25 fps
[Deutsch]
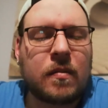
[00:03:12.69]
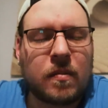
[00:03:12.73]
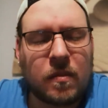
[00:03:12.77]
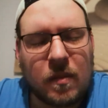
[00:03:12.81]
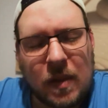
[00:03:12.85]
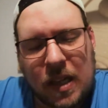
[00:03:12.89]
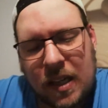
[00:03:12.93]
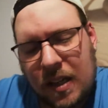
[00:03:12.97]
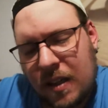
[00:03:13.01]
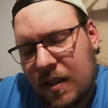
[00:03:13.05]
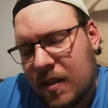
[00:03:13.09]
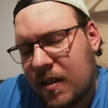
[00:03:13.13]

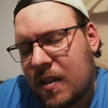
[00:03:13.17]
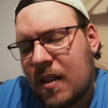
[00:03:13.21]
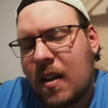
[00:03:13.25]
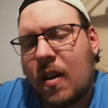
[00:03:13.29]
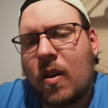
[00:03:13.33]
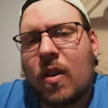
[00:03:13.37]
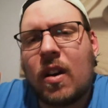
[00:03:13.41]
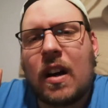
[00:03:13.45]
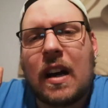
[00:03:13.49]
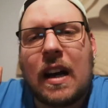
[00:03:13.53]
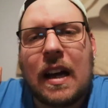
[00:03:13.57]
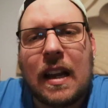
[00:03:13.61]
Mein ist ja
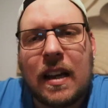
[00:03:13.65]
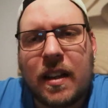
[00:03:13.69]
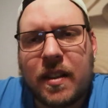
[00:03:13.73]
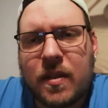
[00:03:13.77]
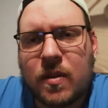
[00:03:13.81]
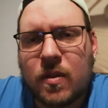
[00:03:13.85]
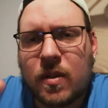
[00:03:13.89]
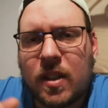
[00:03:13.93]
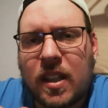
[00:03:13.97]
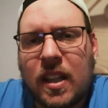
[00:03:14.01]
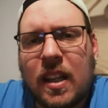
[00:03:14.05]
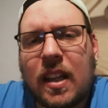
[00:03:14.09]
auch
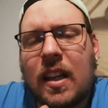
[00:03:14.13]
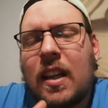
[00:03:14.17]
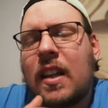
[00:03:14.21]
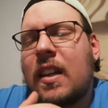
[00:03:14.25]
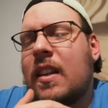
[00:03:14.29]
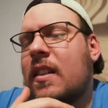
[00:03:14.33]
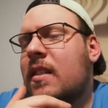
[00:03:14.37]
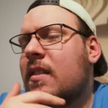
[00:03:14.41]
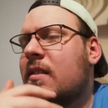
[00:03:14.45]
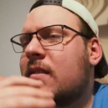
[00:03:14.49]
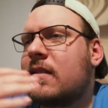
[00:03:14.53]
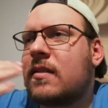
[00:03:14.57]
alles
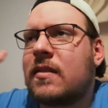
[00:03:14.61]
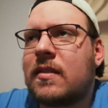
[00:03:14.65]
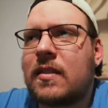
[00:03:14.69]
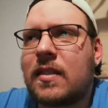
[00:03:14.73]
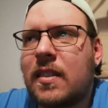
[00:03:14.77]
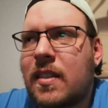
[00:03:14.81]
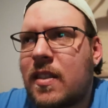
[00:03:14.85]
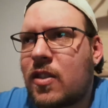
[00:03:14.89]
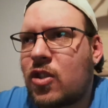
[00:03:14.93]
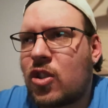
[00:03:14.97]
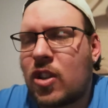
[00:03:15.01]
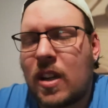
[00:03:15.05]
okay,
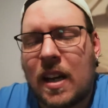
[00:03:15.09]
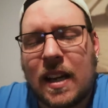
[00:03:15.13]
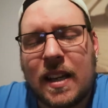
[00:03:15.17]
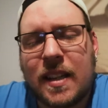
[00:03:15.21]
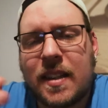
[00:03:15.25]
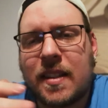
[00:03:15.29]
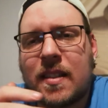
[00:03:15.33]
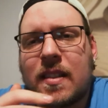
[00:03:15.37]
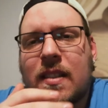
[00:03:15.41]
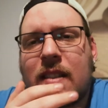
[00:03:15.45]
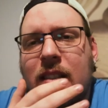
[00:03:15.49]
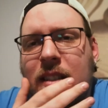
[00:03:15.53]
ist
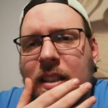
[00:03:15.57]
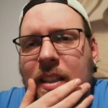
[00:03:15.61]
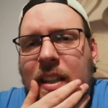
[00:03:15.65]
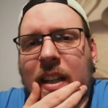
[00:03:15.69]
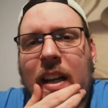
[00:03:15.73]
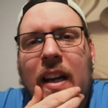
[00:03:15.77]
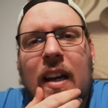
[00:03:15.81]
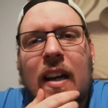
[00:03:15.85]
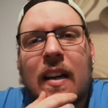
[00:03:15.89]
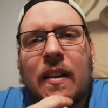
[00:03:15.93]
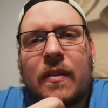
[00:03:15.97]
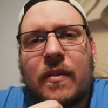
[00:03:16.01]
scheiße,
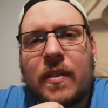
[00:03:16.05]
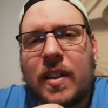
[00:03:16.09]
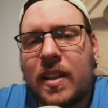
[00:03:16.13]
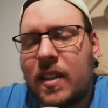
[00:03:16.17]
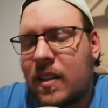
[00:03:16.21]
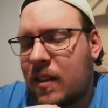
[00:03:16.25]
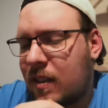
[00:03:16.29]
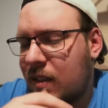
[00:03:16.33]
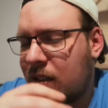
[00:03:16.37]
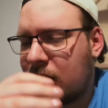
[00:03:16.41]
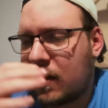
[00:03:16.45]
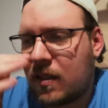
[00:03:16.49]
klar,
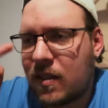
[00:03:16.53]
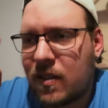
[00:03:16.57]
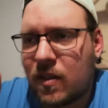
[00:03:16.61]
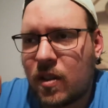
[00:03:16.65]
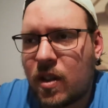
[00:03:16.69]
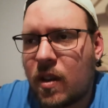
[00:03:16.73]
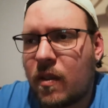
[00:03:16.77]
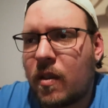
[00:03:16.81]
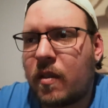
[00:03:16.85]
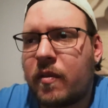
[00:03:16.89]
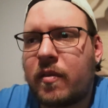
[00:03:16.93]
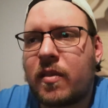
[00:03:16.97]
wenn ein
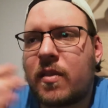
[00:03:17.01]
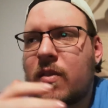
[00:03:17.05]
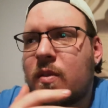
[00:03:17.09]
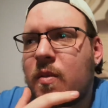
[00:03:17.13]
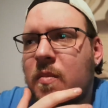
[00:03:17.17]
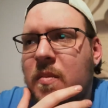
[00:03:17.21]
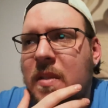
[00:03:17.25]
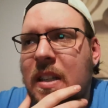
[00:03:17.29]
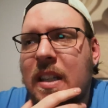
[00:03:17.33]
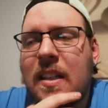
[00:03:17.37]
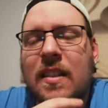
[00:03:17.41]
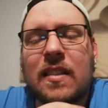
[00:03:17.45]
Server von so
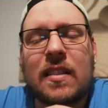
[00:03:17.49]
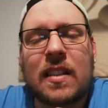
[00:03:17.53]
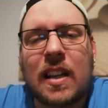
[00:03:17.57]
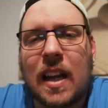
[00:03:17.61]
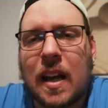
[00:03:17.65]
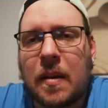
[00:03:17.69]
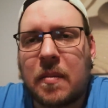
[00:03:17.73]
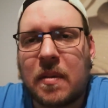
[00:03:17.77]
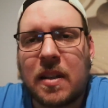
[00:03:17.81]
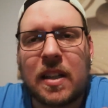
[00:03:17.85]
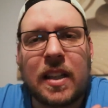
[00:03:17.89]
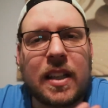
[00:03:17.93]
einem Ding
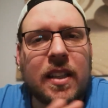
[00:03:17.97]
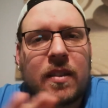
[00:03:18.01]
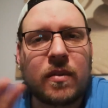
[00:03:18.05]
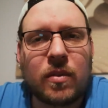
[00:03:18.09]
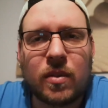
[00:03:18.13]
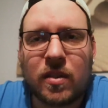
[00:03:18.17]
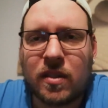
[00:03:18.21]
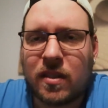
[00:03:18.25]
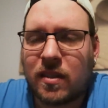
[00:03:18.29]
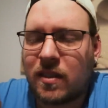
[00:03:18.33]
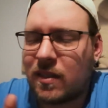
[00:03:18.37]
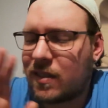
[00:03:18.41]
lahmgelegt
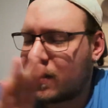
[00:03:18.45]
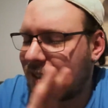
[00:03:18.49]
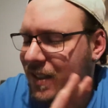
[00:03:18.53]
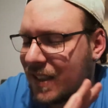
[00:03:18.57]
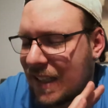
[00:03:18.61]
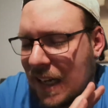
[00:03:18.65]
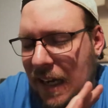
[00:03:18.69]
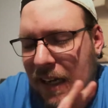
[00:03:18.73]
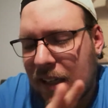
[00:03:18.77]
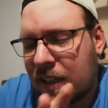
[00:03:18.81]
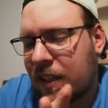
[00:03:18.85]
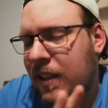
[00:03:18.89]
wird,
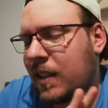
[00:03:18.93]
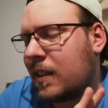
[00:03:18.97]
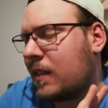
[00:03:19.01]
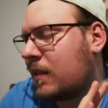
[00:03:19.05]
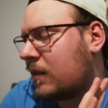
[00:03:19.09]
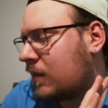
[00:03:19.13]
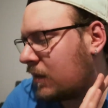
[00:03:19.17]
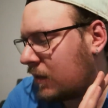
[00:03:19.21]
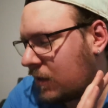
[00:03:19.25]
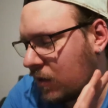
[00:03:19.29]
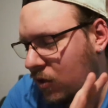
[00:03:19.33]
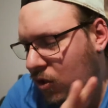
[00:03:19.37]
kacke,
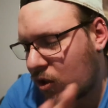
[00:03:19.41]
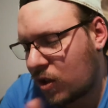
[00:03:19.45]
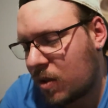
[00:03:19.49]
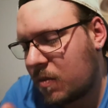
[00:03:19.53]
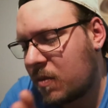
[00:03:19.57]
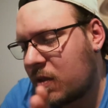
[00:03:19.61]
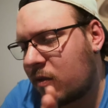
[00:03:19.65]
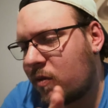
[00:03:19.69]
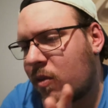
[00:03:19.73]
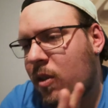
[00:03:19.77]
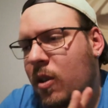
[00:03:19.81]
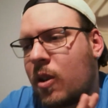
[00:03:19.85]

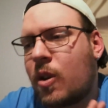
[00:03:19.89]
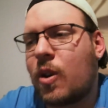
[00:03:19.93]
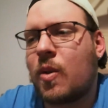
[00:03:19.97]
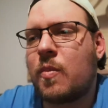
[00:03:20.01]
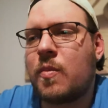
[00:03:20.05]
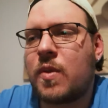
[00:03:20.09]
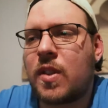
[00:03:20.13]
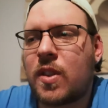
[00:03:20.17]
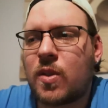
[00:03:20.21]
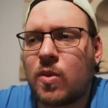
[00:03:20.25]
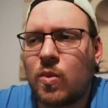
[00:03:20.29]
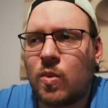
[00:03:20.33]
stimme ich
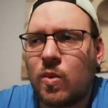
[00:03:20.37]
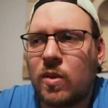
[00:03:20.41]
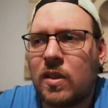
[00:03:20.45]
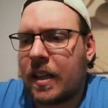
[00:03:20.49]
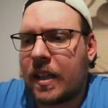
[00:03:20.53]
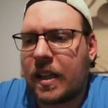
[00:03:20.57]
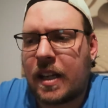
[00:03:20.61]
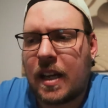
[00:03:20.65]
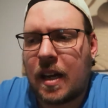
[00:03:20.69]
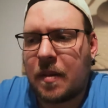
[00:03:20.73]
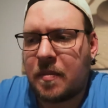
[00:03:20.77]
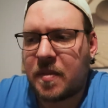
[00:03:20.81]
vollkommen zu. Ja,
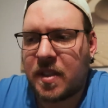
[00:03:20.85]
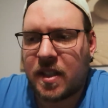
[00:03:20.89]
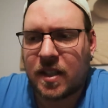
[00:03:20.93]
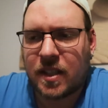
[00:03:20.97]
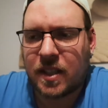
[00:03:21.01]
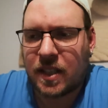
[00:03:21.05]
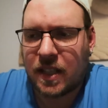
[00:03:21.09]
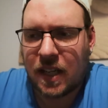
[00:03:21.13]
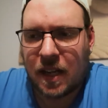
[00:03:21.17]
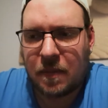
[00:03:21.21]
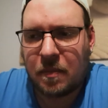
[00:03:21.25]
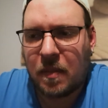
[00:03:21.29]
und dann haben sie
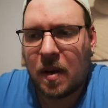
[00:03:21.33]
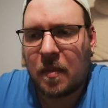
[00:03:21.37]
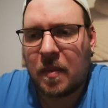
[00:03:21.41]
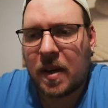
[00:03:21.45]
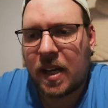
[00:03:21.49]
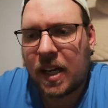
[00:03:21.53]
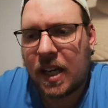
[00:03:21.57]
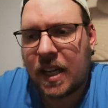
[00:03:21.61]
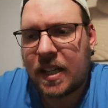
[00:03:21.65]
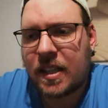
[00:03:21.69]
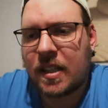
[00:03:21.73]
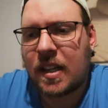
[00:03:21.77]
sich halt mal
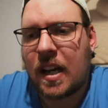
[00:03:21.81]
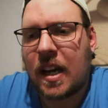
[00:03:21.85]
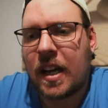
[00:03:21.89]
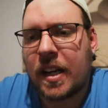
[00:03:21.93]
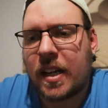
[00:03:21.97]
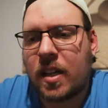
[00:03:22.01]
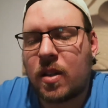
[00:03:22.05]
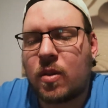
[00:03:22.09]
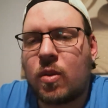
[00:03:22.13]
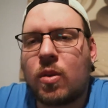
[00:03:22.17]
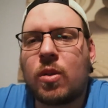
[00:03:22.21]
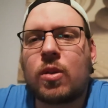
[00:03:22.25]
meinen Rechner
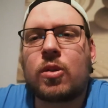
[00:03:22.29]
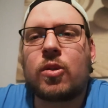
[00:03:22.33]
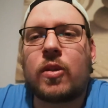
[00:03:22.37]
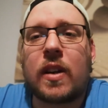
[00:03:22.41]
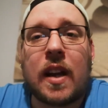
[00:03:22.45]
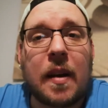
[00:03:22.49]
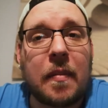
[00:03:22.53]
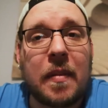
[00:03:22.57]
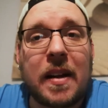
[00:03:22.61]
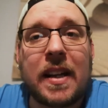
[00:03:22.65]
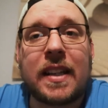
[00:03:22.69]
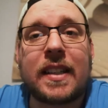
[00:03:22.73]
angeguckt
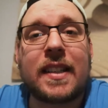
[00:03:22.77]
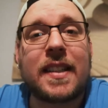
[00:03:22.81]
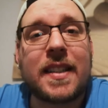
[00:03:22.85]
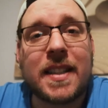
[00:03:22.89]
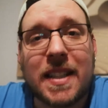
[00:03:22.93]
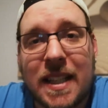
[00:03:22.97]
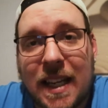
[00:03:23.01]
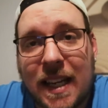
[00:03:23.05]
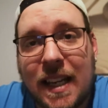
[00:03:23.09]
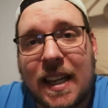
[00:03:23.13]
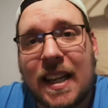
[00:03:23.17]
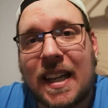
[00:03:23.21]
und haben halt
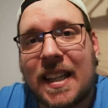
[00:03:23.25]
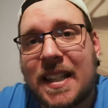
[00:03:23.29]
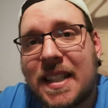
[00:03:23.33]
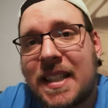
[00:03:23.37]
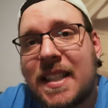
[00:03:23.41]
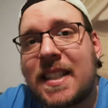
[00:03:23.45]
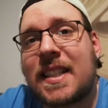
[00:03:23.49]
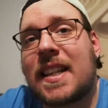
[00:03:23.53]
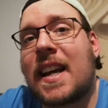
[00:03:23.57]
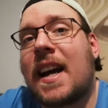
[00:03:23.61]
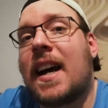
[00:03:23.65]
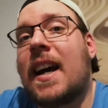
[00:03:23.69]
gesehen, dass
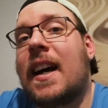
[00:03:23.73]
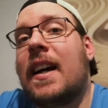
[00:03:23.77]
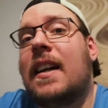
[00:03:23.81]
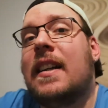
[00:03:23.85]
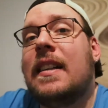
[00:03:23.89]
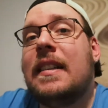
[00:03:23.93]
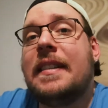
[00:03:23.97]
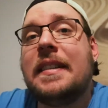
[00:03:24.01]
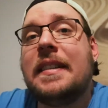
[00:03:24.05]
ich da